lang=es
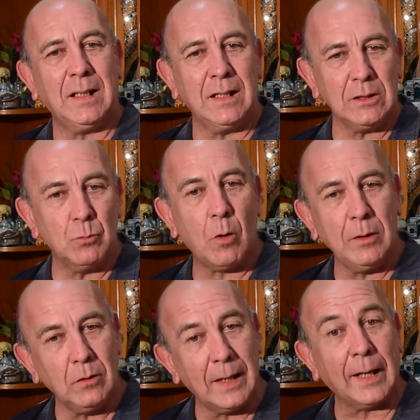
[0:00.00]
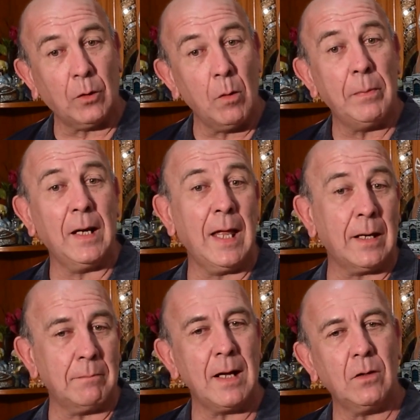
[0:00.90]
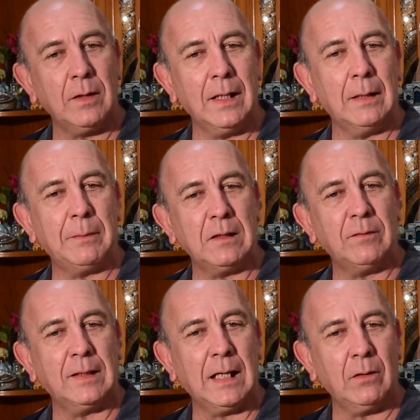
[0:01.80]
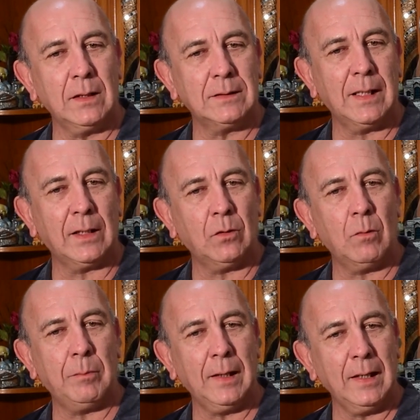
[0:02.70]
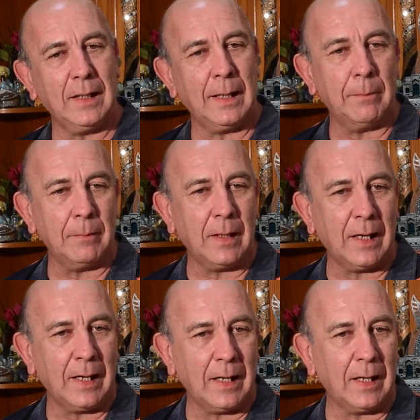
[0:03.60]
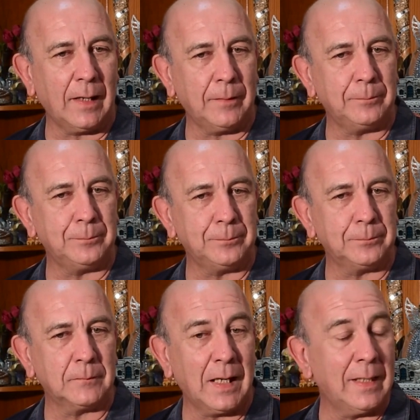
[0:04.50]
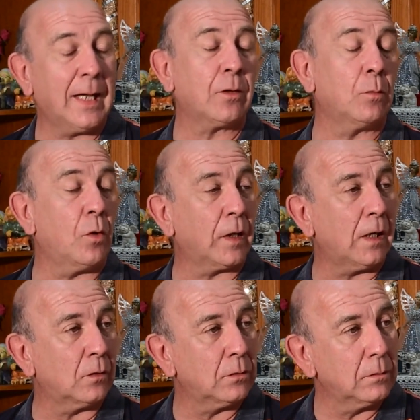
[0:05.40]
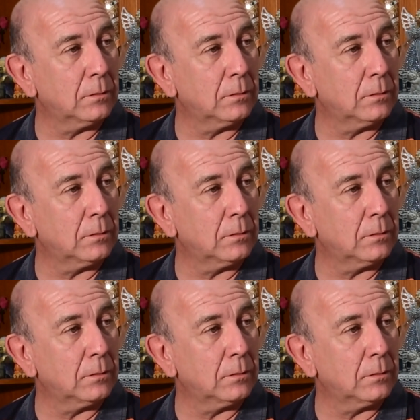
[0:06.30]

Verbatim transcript: En ese momento la compra, el hermano de él la panificadora se la compra a, Dardo Morelos.